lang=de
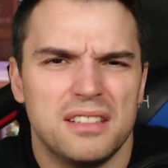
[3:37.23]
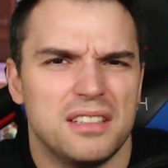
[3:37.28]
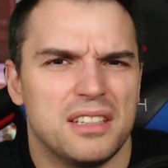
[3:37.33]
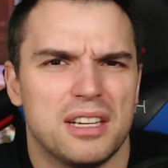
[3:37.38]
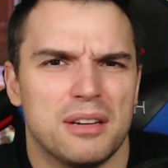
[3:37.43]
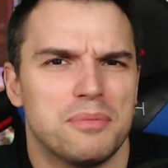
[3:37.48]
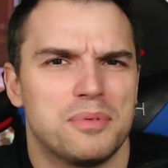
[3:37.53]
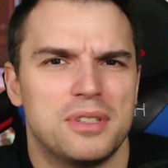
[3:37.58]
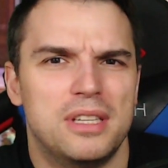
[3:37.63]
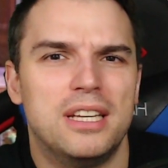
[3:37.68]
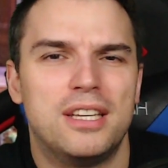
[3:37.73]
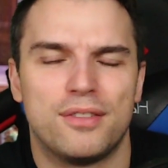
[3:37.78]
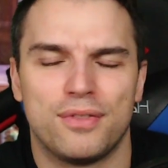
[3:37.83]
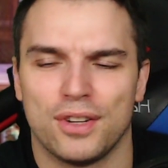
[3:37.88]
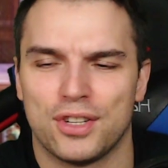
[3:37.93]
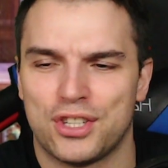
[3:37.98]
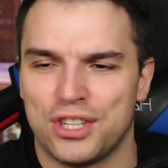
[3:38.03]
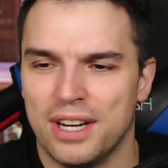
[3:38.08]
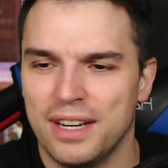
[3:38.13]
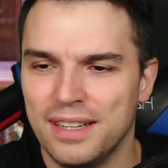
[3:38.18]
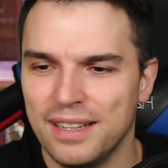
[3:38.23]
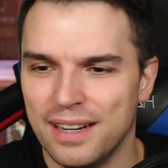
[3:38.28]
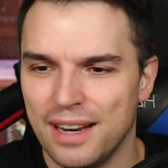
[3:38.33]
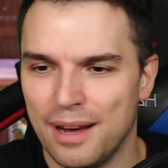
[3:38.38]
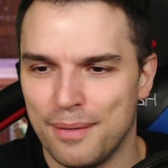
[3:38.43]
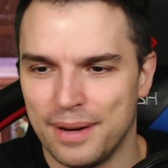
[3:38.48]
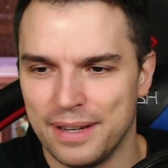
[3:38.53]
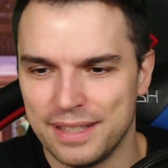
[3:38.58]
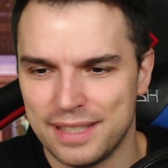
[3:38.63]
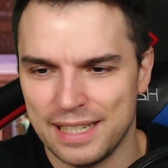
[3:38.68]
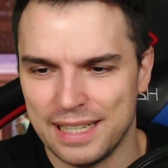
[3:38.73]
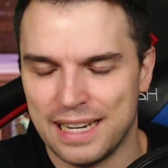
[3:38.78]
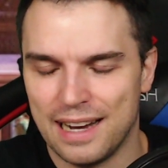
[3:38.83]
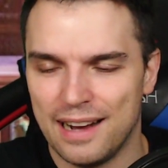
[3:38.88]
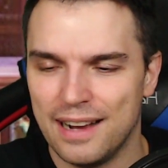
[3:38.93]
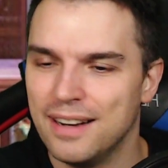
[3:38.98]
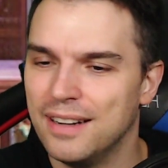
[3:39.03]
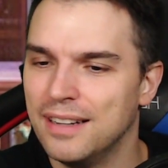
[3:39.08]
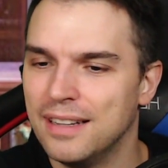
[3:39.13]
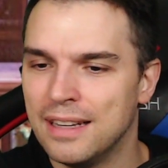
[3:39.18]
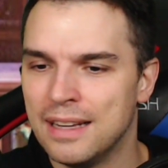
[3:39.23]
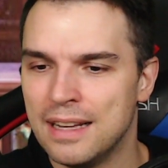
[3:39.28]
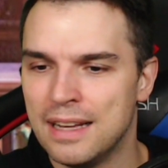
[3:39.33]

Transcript: ich habe es nicht verstanden, aber ist egal.